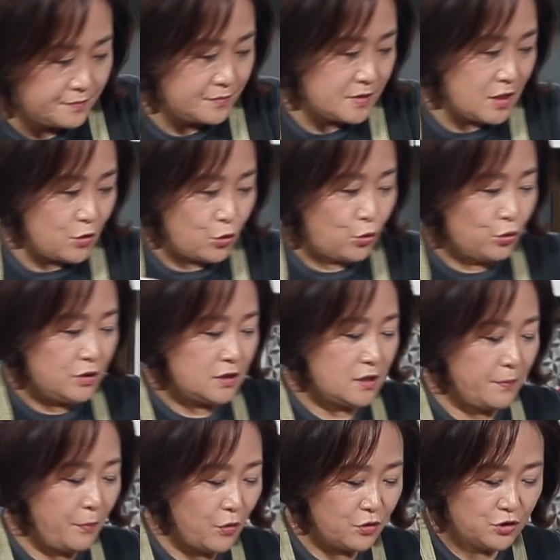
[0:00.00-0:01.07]
자, 요건
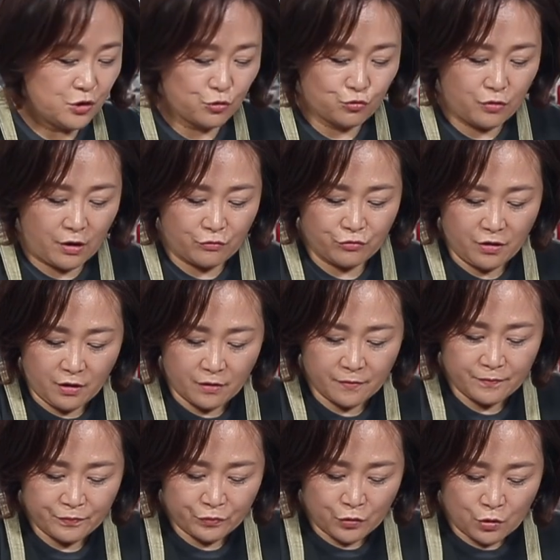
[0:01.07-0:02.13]
이제 버리셔도 되고요.
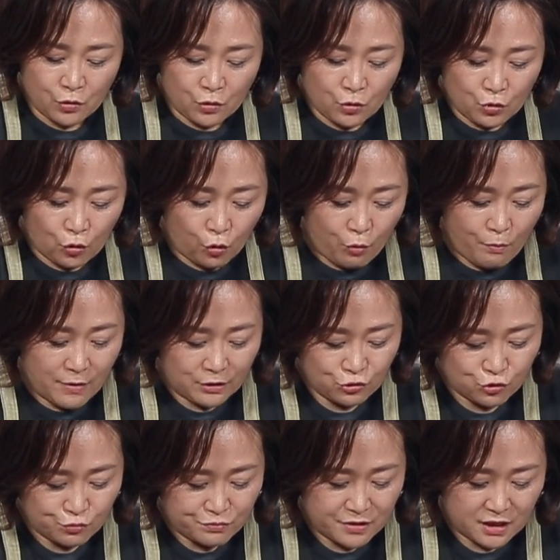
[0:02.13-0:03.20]
요것만
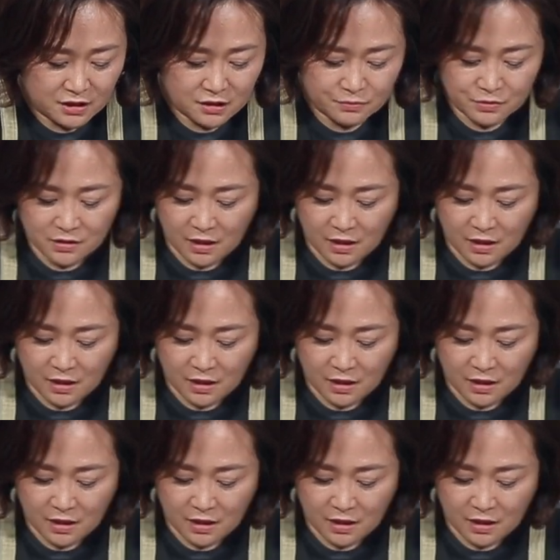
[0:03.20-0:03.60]
준비하시면